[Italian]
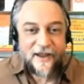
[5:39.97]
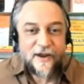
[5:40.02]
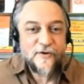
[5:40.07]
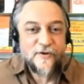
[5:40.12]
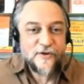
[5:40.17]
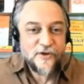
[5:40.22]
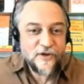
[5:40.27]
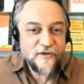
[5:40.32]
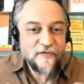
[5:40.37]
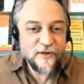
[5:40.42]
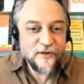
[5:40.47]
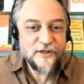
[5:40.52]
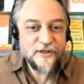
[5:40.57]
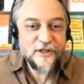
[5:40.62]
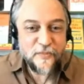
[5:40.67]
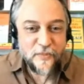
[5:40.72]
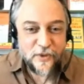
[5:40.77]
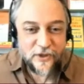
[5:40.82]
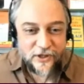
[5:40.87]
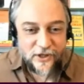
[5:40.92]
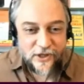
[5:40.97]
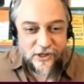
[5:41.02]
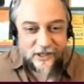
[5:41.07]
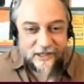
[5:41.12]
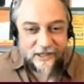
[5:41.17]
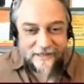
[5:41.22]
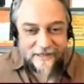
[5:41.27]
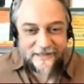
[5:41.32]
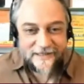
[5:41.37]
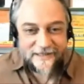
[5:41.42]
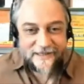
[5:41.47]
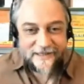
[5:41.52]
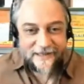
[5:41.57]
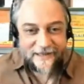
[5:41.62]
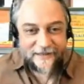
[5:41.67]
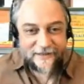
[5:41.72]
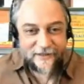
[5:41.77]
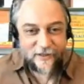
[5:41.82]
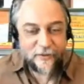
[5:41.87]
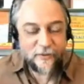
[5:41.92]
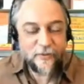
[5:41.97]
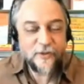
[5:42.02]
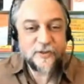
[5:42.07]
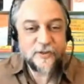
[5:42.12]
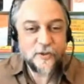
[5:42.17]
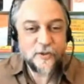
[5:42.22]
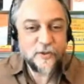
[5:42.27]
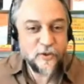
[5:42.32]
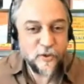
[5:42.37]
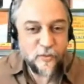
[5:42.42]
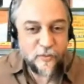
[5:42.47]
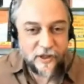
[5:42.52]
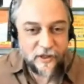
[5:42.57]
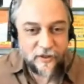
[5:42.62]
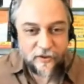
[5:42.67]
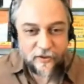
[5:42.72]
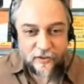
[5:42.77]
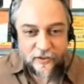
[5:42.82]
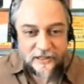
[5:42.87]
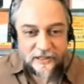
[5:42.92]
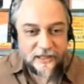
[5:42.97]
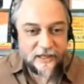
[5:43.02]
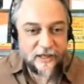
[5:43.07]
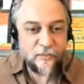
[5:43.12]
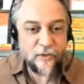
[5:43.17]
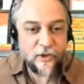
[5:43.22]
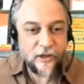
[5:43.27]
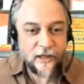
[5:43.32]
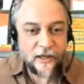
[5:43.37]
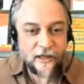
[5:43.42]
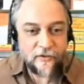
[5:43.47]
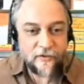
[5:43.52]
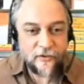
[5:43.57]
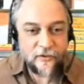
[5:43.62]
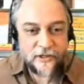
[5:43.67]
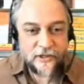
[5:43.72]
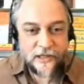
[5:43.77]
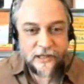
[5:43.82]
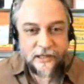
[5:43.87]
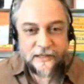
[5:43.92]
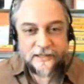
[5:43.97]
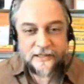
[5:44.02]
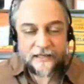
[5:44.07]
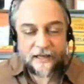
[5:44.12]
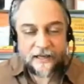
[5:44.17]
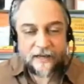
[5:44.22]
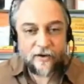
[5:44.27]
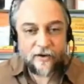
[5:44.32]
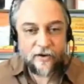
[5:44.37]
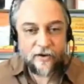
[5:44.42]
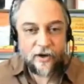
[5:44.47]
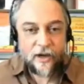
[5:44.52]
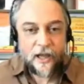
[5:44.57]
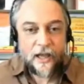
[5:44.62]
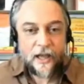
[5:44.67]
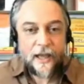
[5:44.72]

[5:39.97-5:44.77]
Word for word: non ci fossimo digitalizzati questo strumento non saremmo in grado di utilizzarlo